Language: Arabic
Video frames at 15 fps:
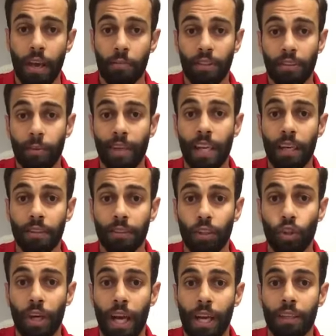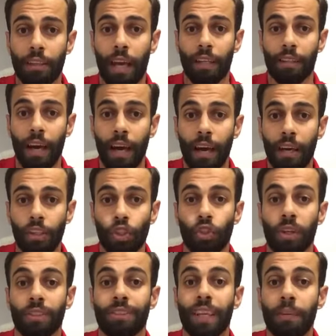من 8 ل 12 عدة هتحقق
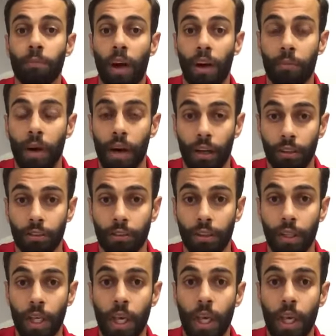الشرطين مع بعض